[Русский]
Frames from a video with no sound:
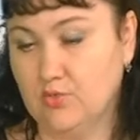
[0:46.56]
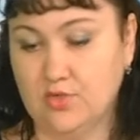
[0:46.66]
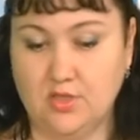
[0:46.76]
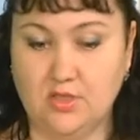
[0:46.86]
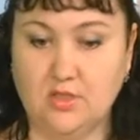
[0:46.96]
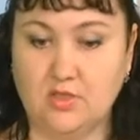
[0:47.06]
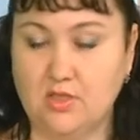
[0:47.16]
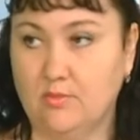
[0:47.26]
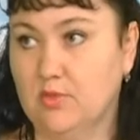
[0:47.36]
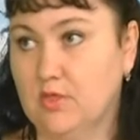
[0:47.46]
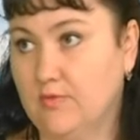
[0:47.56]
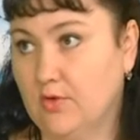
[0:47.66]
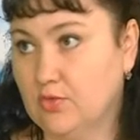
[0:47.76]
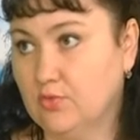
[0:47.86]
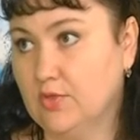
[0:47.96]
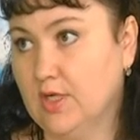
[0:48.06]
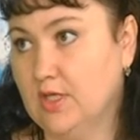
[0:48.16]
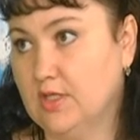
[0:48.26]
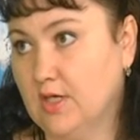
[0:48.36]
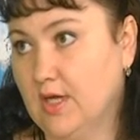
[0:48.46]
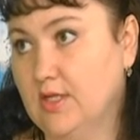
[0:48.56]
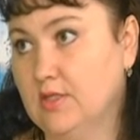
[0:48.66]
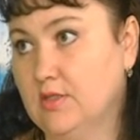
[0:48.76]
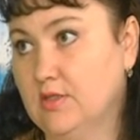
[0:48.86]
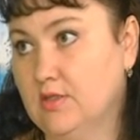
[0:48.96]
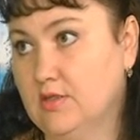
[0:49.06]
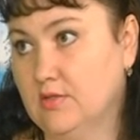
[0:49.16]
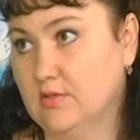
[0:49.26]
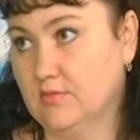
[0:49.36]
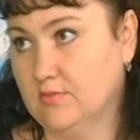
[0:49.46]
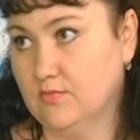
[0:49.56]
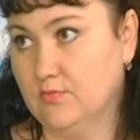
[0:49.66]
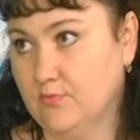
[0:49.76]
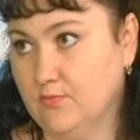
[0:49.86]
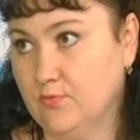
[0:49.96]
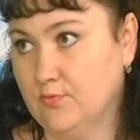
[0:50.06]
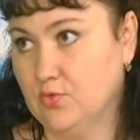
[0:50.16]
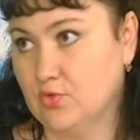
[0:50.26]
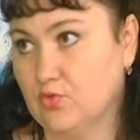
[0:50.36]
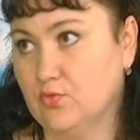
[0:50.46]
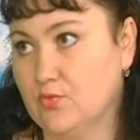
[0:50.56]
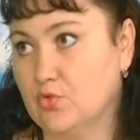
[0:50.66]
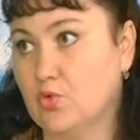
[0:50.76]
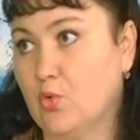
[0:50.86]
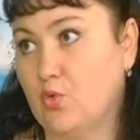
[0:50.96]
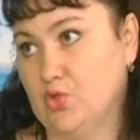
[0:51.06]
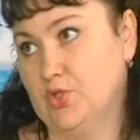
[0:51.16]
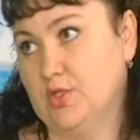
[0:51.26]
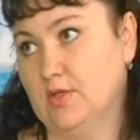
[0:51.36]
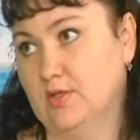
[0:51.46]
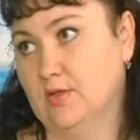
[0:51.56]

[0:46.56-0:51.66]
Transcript: То есть это должна быть и фактура, и ткань, и э, ну, все, что, все, что хочется.